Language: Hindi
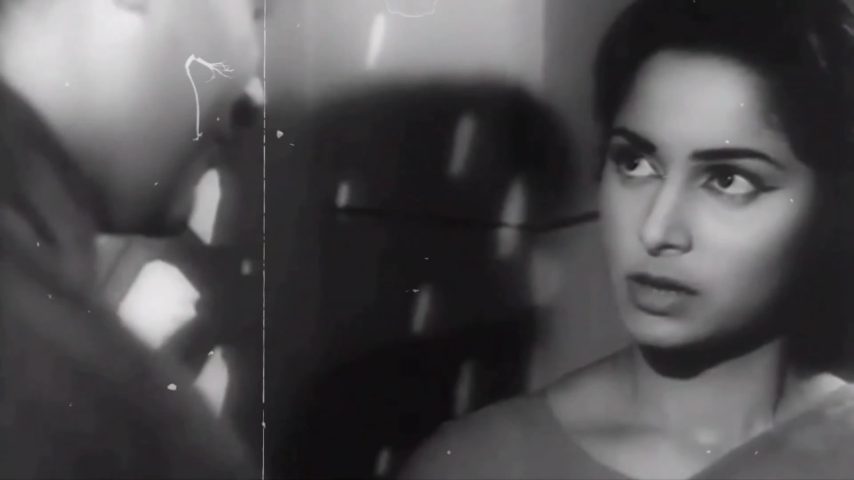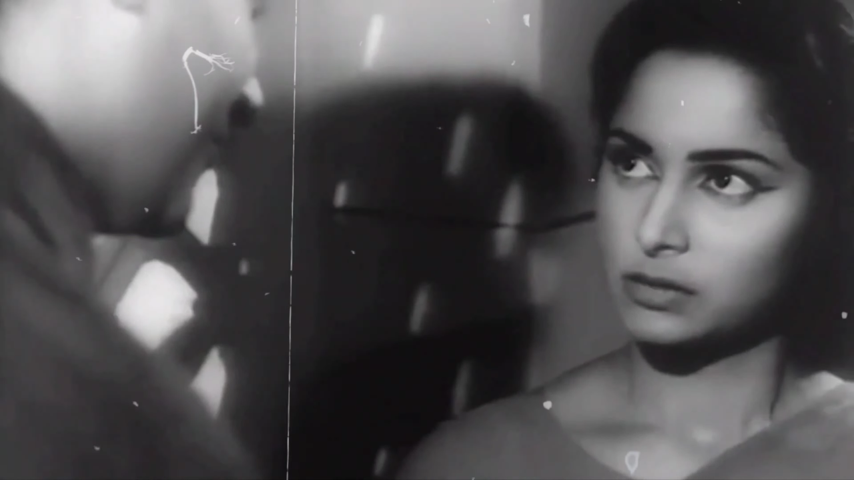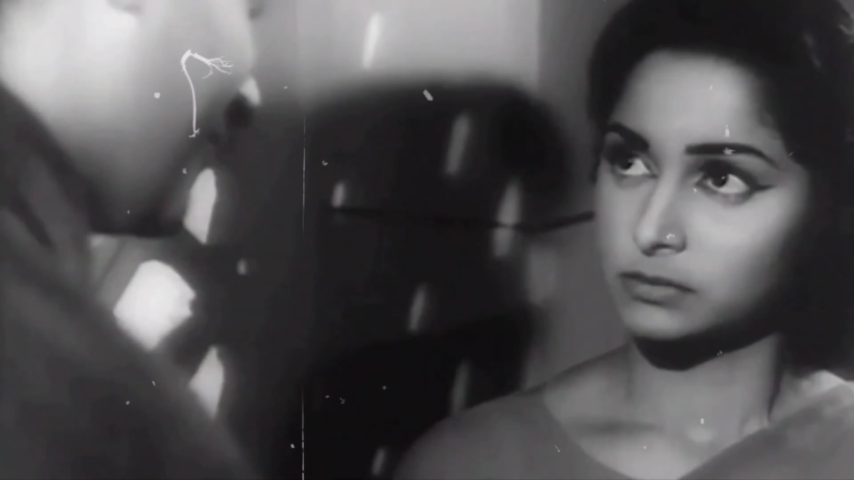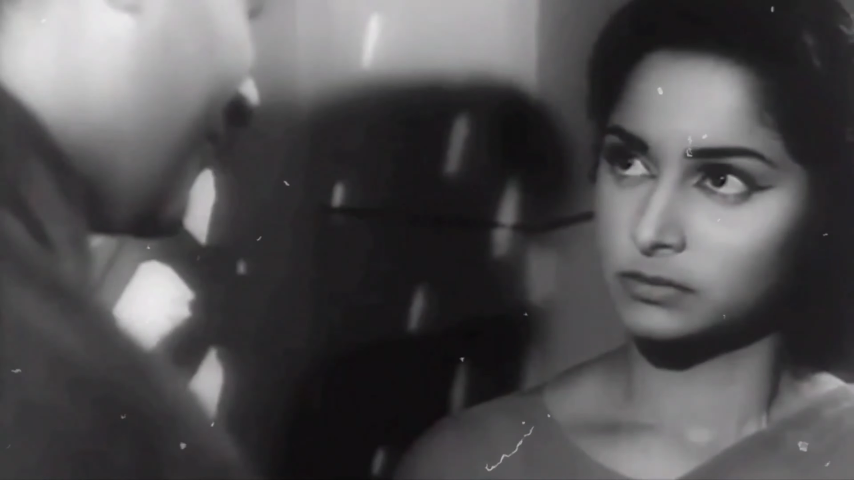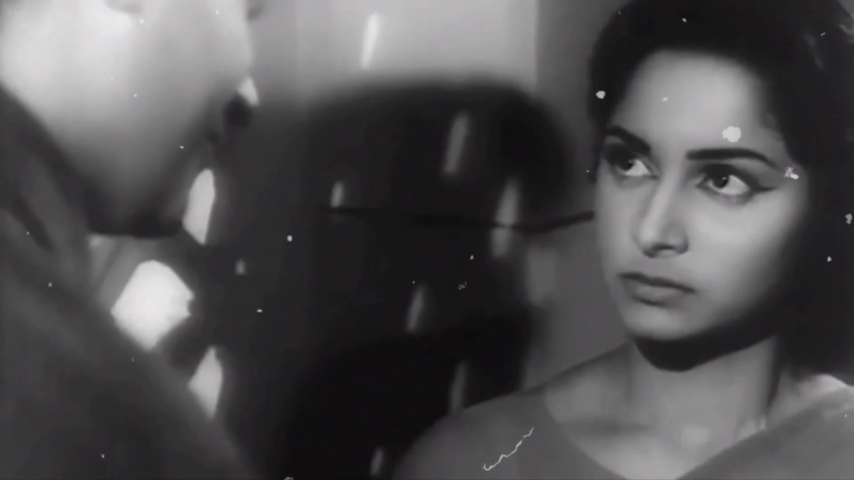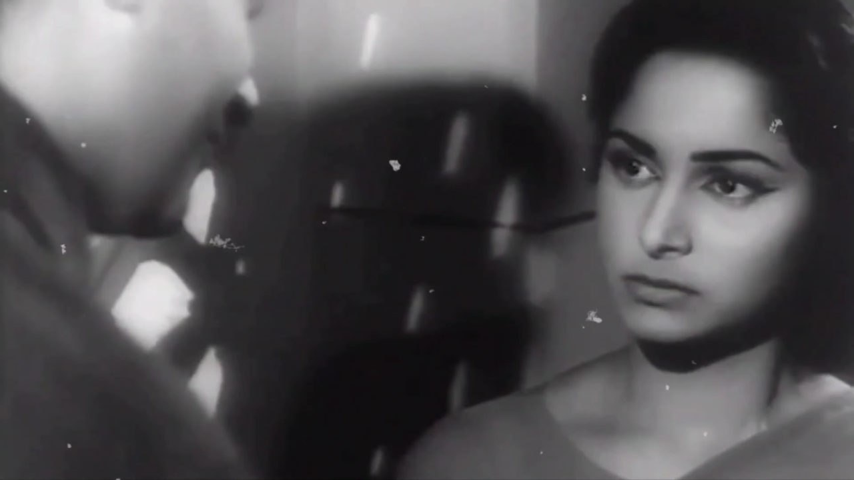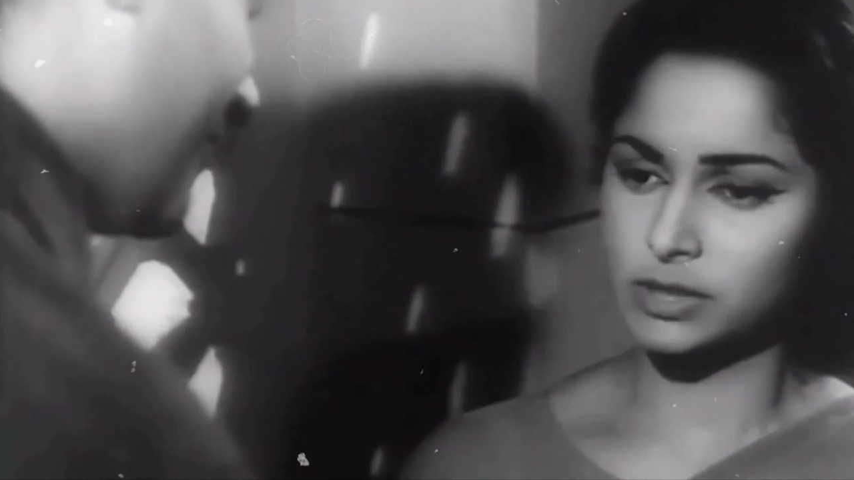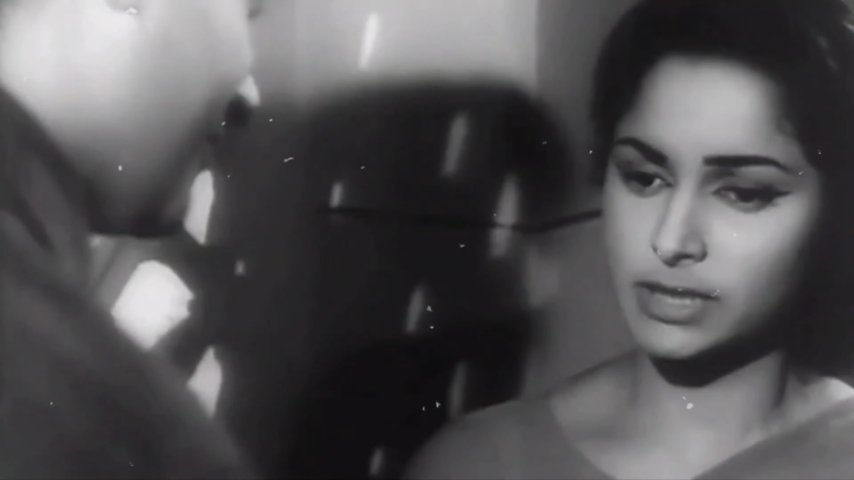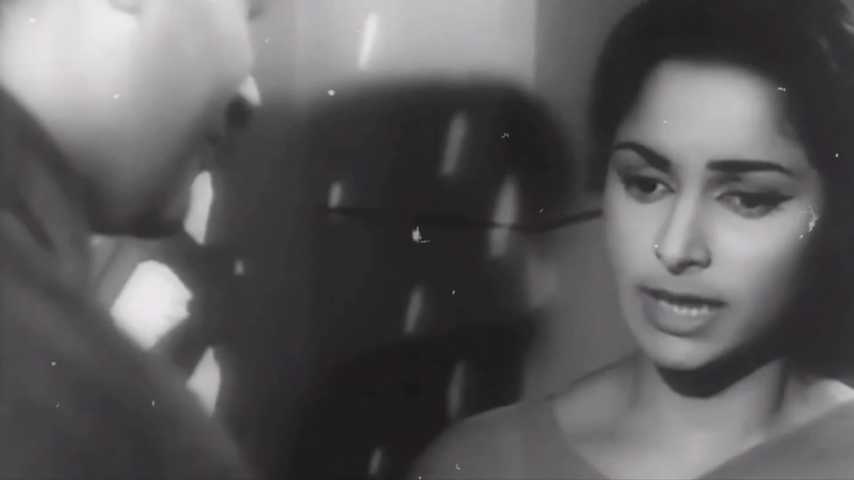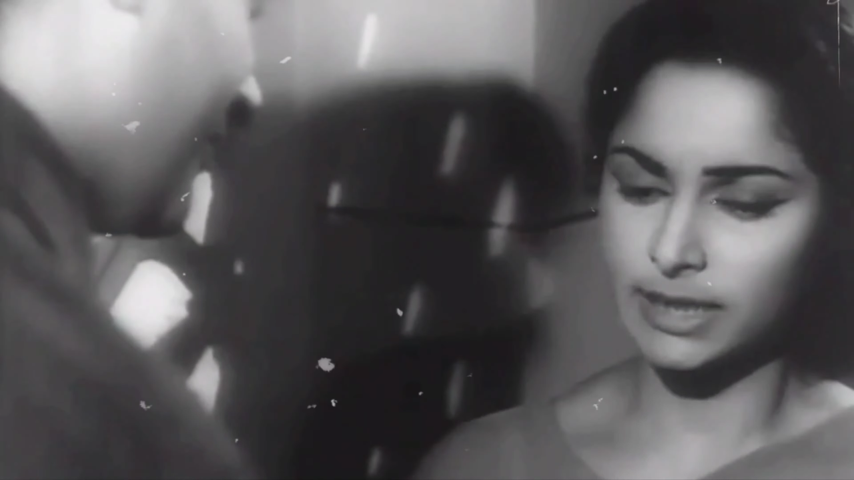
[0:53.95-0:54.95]
थे यही
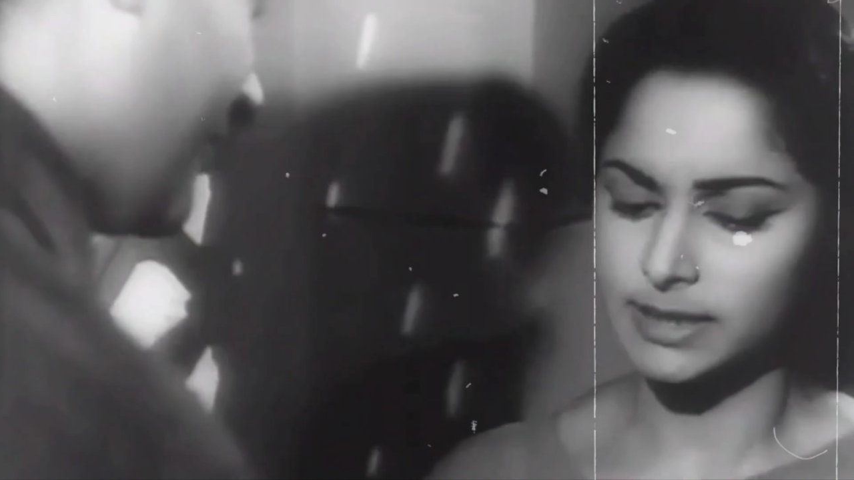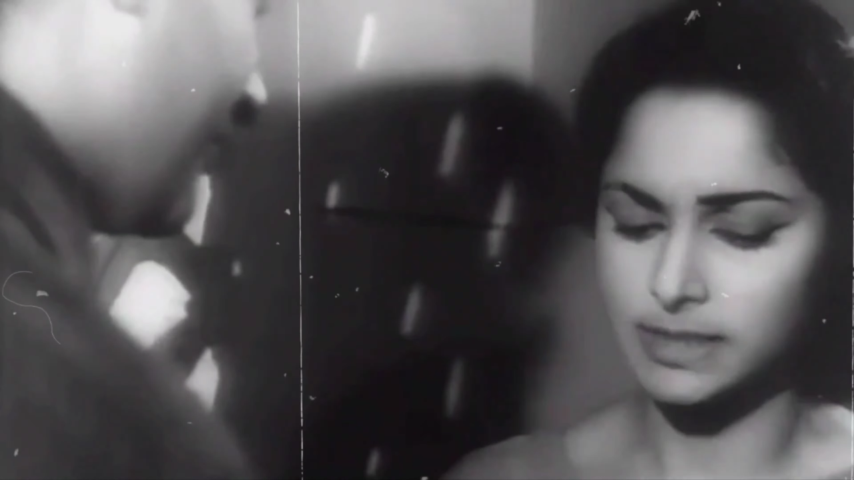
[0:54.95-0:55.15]
वजह है